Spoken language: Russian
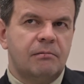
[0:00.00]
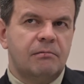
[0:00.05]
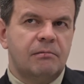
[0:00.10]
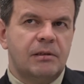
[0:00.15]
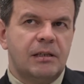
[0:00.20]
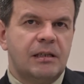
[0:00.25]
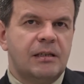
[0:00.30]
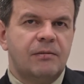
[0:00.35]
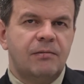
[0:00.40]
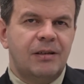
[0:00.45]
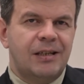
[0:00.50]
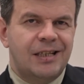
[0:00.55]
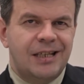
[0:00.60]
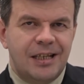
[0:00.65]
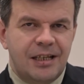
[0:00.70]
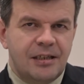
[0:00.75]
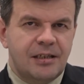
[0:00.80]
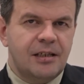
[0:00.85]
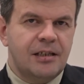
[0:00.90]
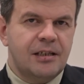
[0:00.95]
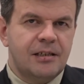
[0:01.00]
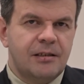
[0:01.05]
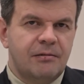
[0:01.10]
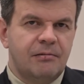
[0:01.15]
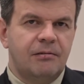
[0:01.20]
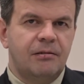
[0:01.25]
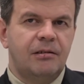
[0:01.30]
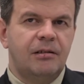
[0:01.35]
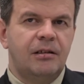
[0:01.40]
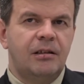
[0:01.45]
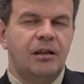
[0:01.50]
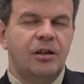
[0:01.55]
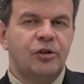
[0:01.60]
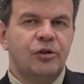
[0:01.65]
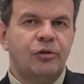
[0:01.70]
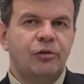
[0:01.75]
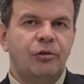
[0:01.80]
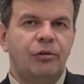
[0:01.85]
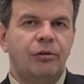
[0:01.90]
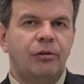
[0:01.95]
засвидетельствовала, да,
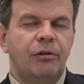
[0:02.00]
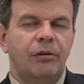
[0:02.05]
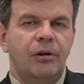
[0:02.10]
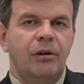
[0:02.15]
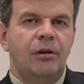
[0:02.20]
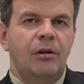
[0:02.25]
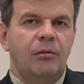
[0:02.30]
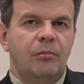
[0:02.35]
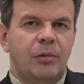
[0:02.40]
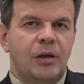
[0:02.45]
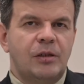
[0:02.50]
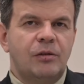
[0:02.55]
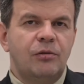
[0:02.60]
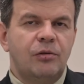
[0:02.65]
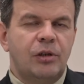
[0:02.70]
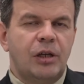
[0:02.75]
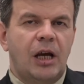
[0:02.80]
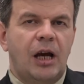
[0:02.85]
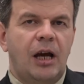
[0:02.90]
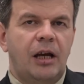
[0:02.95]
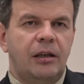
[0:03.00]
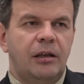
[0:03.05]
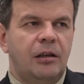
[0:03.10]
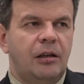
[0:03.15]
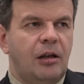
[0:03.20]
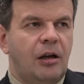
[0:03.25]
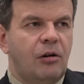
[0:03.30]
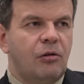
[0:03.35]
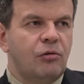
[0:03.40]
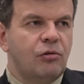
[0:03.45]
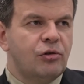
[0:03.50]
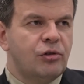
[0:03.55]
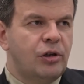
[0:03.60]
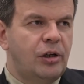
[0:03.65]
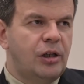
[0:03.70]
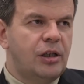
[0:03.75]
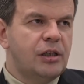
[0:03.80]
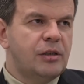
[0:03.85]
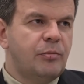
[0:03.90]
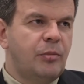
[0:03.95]
что, по сути, они
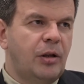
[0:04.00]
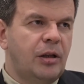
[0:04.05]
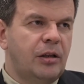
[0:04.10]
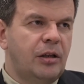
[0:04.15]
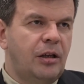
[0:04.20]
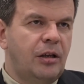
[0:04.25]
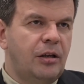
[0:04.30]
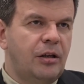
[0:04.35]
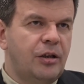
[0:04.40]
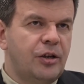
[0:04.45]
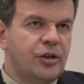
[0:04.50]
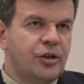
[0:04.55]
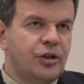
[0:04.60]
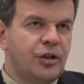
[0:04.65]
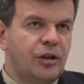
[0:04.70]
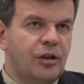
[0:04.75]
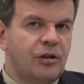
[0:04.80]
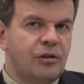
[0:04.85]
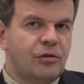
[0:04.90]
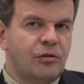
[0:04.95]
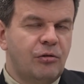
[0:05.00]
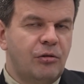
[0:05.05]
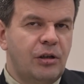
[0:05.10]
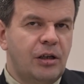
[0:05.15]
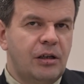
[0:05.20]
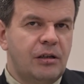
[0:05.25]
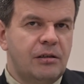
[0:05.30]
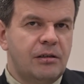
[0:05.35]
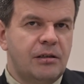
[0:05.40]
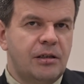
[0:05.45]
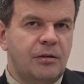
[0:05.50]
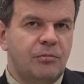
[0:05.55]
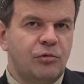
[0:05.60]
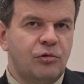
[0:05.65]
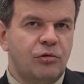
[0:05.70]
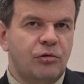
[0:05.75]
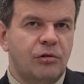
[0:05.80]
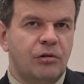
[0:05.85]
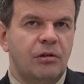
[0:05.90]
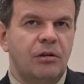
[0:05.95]
нарушили исполнение решения суда тем,
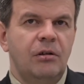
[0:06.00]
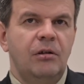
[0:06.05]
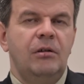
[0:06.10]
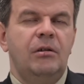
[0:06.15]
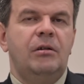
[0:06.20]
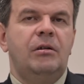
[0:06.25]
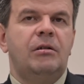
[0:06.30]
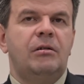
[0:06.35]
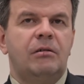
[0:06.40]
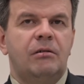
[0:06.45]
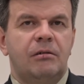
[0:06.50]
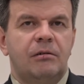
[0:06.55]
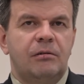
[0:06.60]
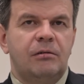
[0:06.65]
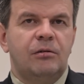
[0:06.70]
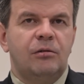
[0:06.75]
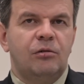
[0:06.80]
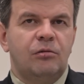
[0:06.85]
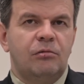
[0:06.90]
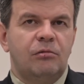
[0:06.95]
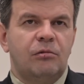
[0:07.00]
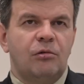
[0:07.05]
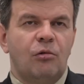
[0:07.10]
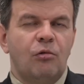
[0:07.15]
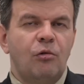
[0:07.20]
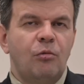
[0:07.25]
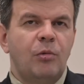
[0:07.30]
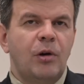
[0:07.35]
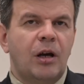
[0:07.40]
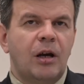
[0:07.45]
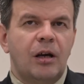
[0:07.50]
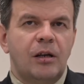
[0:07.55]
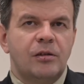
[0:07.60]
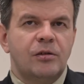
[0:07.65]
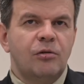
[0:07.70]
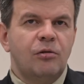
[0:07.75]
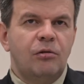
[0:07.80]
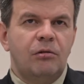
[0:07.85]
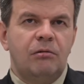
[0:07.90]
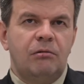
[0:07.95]
что э, трубы,
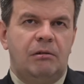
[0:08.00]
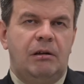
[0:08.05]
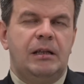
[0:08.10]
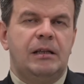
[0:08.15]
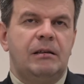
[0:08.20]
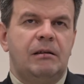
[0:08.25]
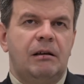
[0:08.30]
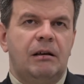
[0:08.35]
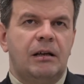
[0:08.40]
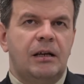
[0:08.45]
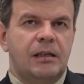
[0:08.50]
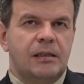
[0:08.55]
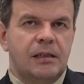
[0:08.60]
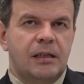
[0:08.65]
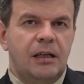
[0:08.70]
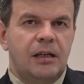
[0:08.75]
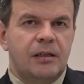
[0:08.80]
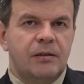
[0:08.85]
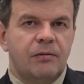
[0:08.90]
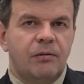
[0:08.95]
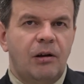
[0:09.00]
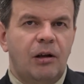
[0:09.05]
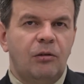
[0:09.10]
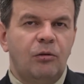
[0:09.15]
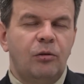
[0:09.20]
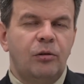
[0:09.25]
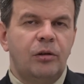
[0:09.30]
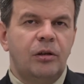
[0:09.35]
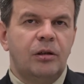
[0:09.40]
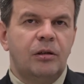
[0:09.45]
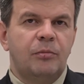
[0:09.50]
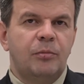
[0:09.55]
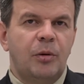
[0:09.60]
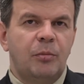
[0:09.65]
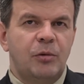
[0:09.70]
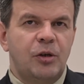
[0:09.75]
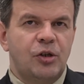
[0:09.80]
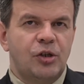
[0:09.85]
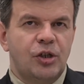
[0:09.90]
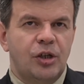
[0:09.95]
котел оказались в холодных
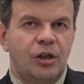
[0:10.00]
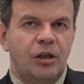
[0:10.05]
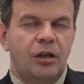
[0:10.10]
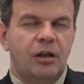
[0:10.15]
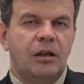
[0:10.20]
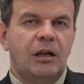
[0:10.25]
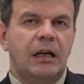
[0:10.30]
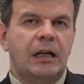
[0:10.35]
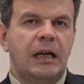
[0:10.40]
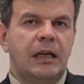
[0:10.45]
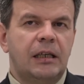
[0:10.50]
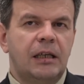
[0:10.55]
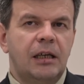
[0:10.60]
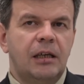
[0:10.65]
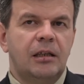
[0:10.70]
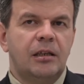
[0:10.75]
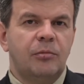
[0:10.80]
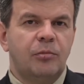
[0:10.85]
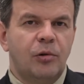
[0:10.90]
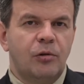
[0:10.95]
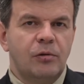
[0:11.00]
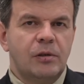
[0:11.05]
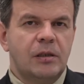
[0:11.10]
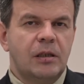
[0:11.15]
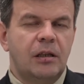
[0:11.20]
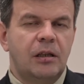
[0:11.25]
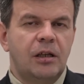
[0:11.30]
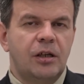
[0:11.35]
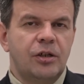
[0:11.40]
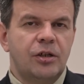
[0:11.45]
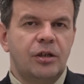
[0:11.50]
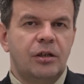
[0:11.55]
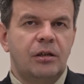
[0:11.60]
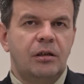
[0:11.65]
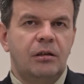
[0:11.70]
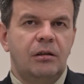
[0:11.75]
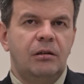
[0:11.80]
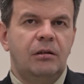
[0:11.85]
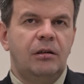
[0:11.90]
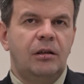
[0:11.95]
помещениях, а какие-то просто
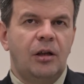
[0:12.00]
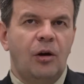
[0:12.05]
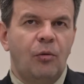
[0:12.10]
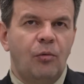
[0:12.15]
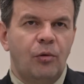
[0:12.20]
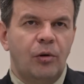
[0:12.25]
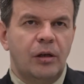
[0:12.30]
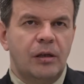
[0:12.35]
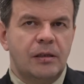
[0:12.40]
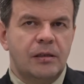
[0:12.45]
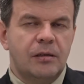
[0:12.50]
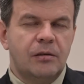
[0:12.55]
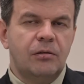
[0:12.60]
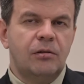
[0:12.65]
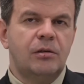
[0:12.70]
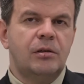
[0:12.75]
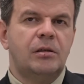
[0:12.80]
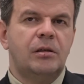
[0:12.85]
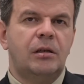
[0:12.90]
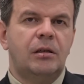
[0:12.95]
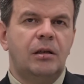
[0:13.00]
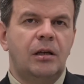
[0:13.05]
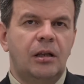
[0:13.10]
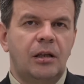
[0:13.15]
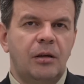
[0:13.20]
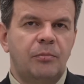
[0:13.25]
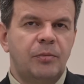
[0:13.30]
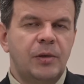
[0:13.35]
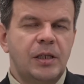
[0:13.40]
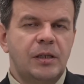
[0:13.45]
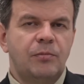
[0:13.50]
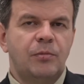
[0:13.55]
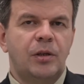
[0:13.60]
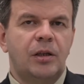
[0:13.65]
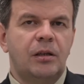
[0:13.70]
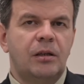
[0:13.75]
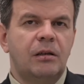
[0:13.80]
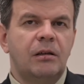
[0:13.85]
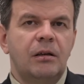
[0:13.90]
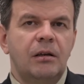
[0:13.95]
даже на улице. То есть это она
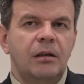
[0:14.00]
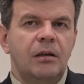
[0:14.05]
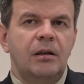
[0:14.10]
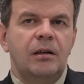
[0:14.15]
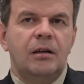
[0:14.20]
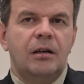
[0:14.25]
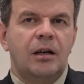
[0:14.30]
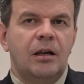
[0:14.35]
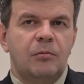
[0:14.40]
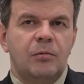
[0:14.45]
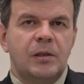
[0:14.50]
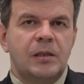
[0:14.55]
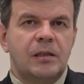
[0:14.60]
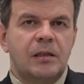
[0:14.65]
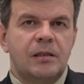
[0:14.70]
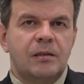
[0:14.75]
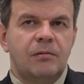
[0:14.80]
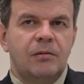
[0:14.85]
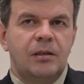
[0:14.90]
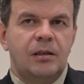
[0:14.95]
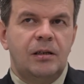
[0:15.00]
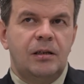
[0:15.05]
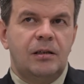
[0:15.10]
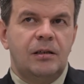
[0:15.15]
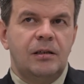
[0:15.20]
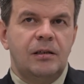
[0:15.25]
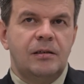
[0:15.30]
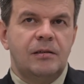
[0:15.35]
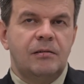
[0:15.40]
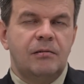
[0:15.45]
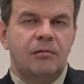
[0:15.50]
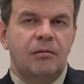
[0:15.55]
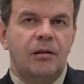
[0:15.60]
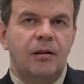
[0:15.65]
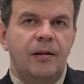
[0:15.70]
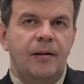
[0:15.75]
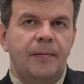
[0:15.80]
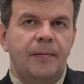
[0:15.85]
письменно как бы засвидетельствовала.